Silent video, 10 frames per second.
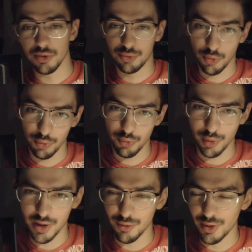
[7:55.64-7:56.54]
second
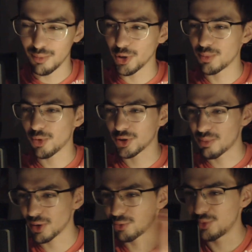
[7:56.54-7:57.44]
degré, voilà, me reportez
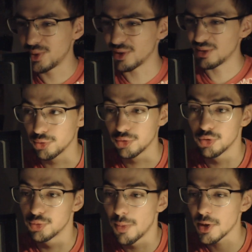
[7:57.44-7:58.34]
pas tout de suite.
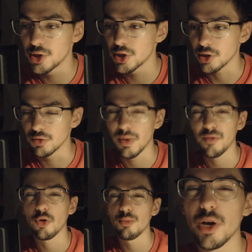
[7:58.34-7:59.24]
Je, peux pas te dire, je vais pas
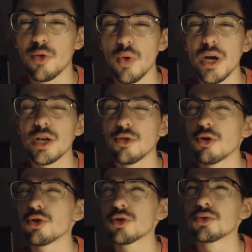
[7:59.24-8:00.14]
faire le mec, ouais,
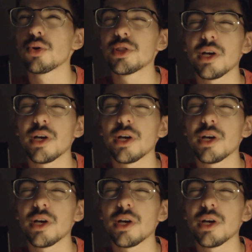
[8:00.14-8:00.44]
non, euh, j'aurais été